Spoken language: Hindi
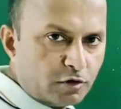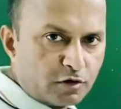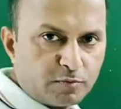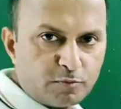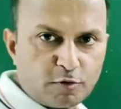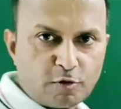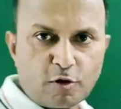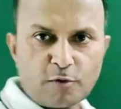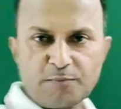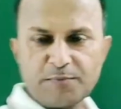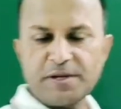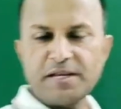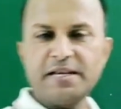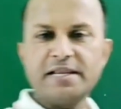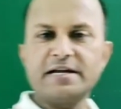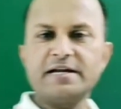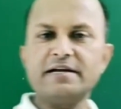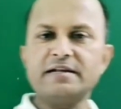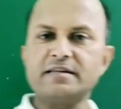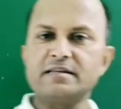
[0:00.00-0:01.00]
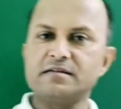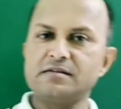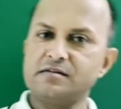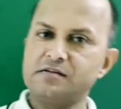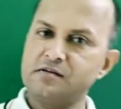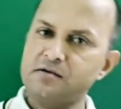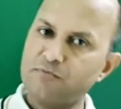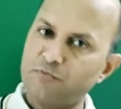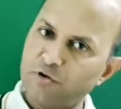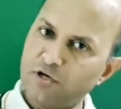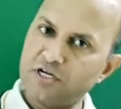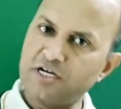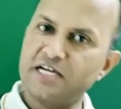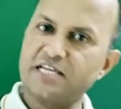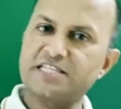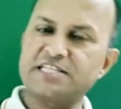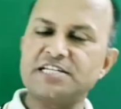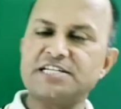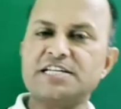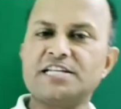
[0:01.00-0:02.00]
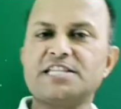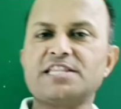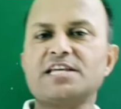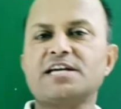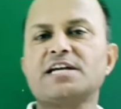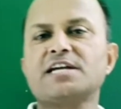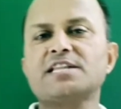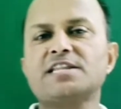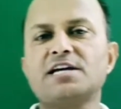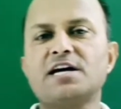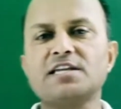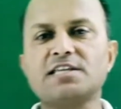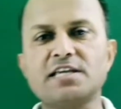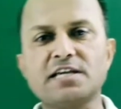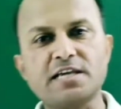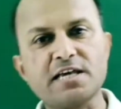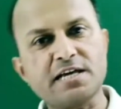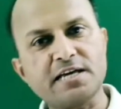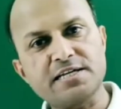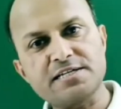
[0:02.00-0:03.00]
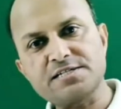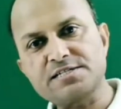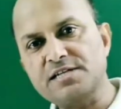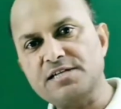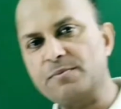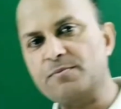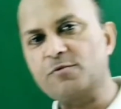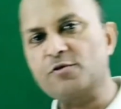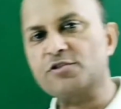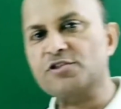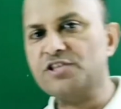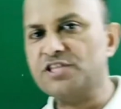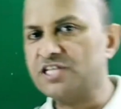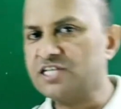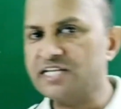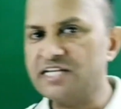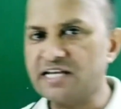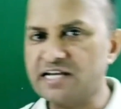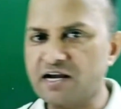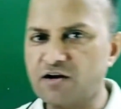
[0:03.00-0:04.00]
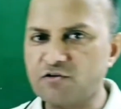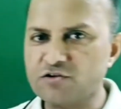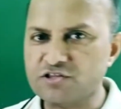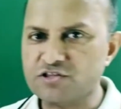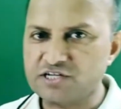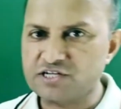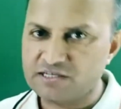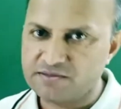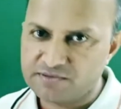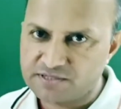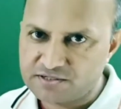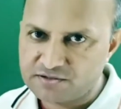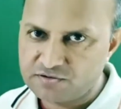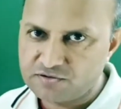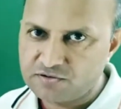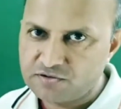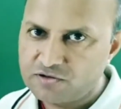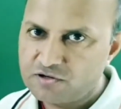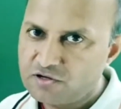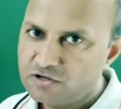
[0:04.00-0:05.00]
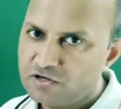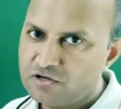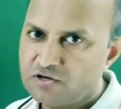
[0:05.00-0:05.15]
नोटबुक और पेन लेकर फुल कंसेंट्रेशन के साथ एक एक स्टेप को सीखने का कोशिश करिए बच्चों